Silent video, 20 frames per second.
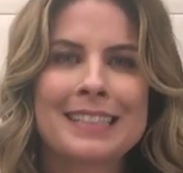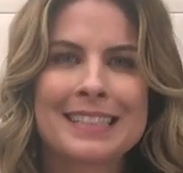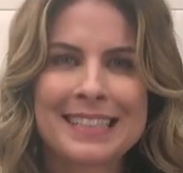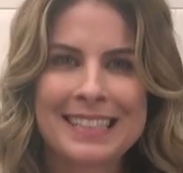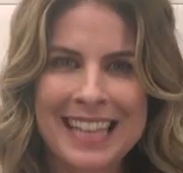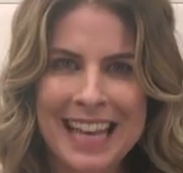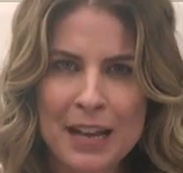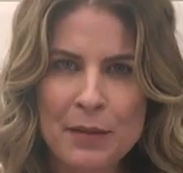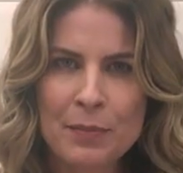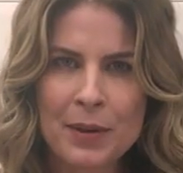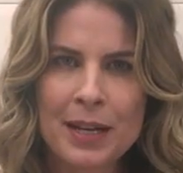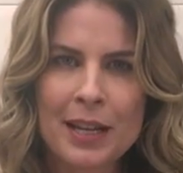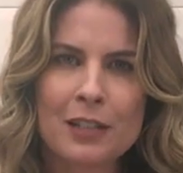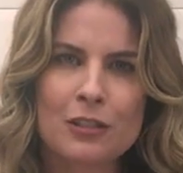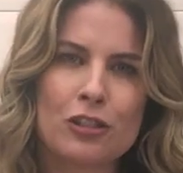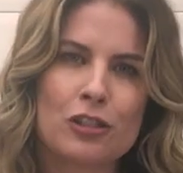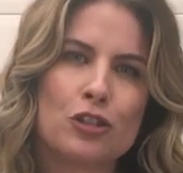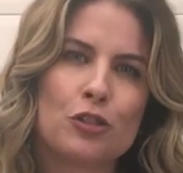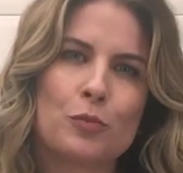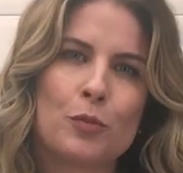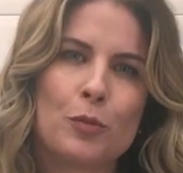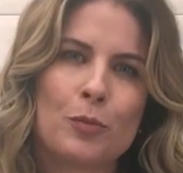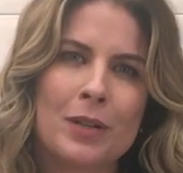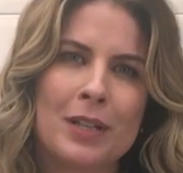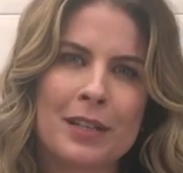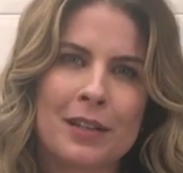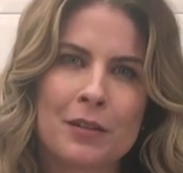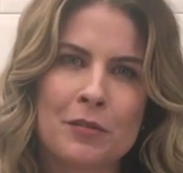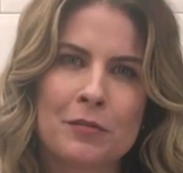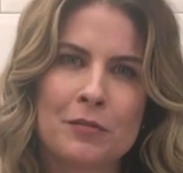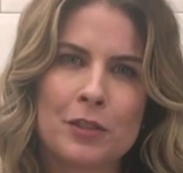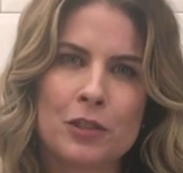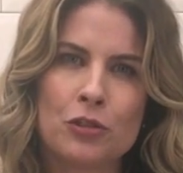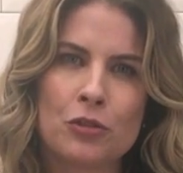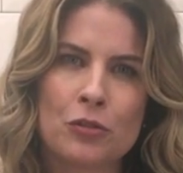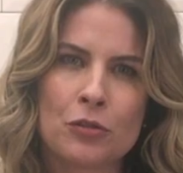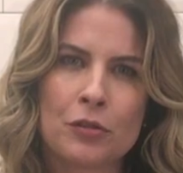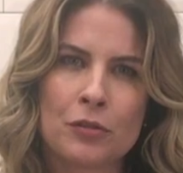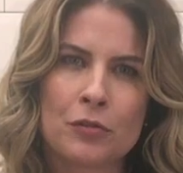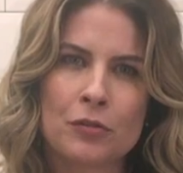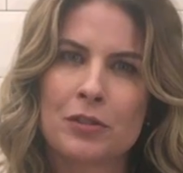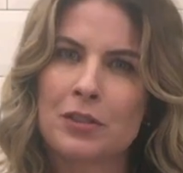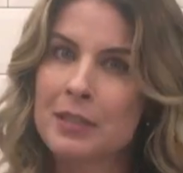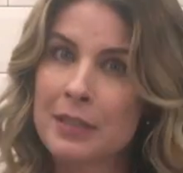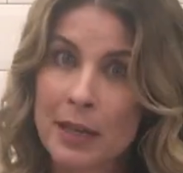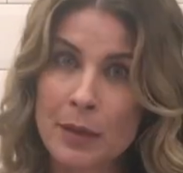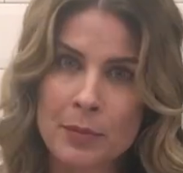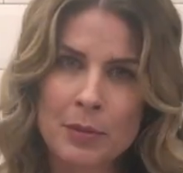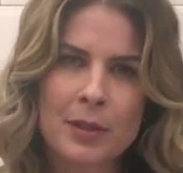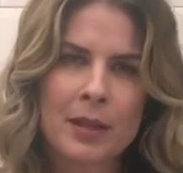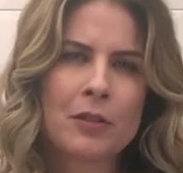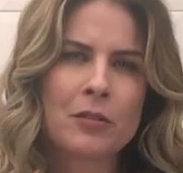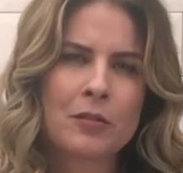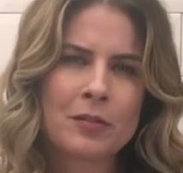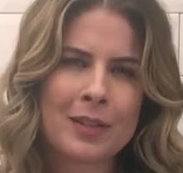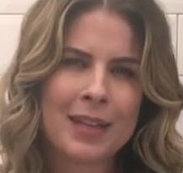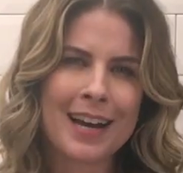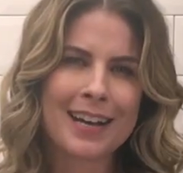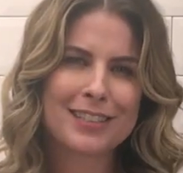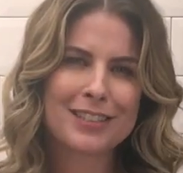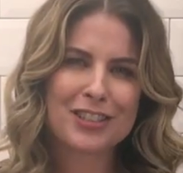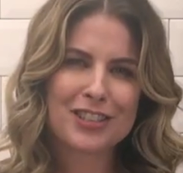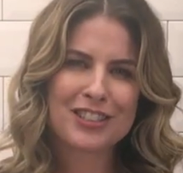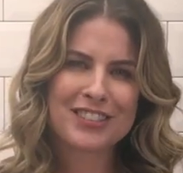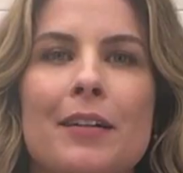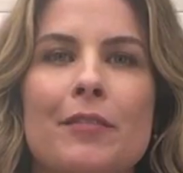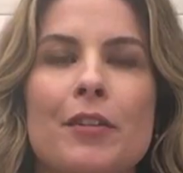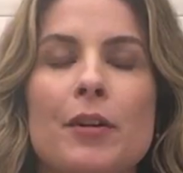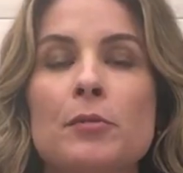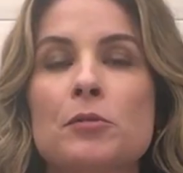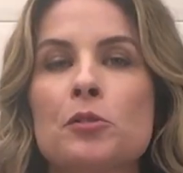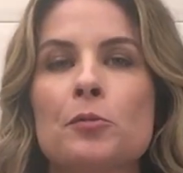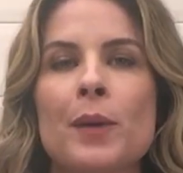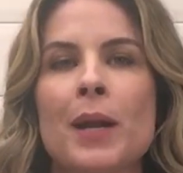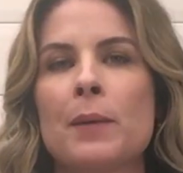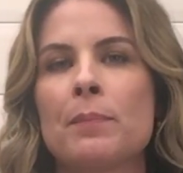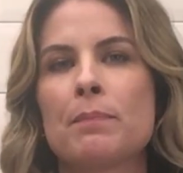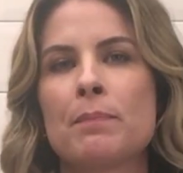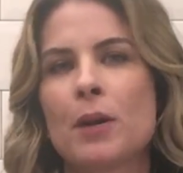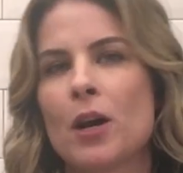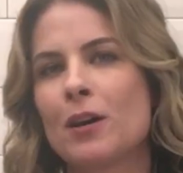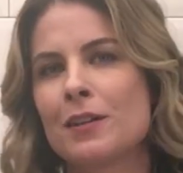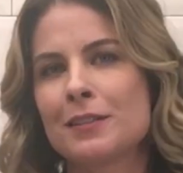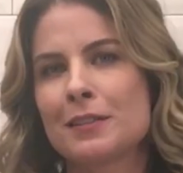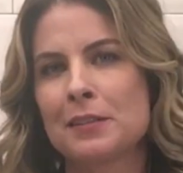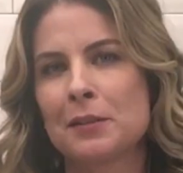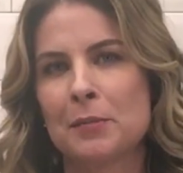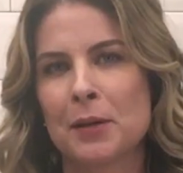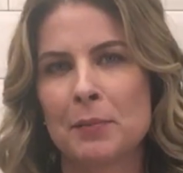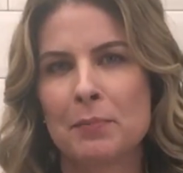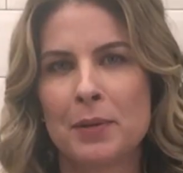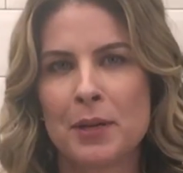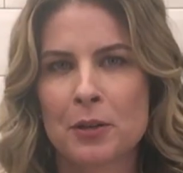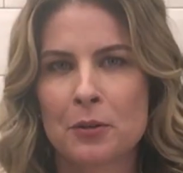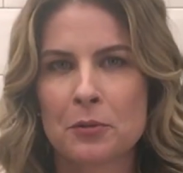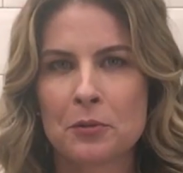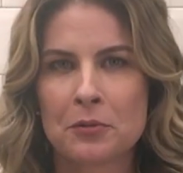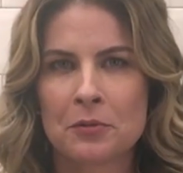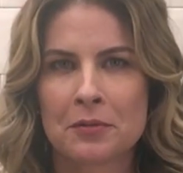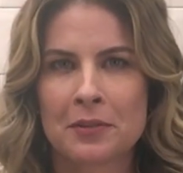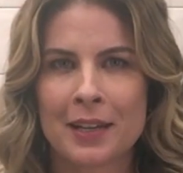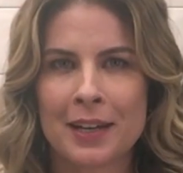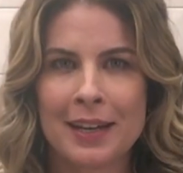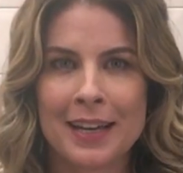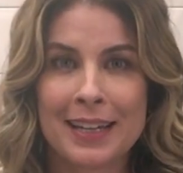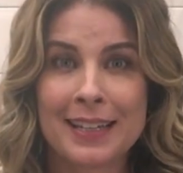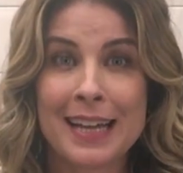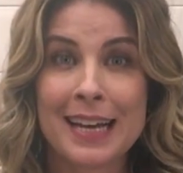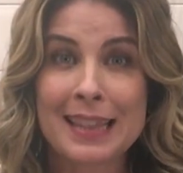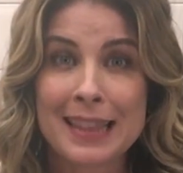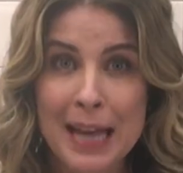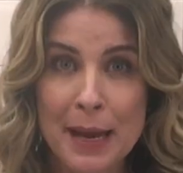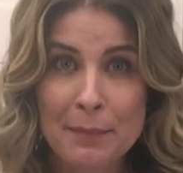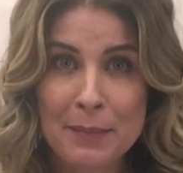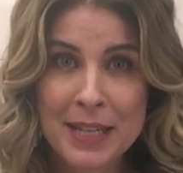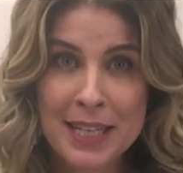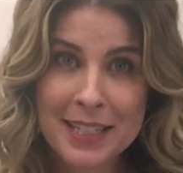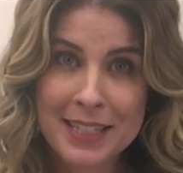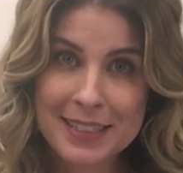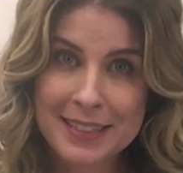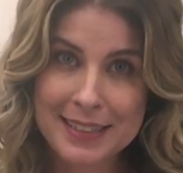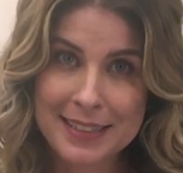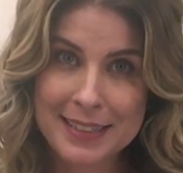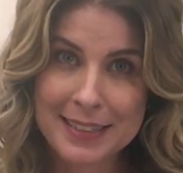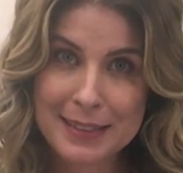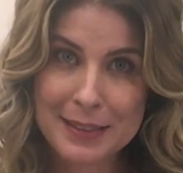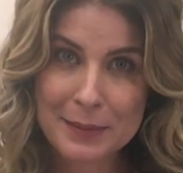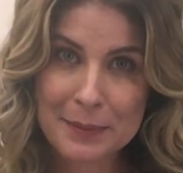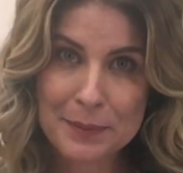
sempre que a gente publica um vídeo novo e sempre tem novidade. Vamos para a próxima pergunta, é da Tamires.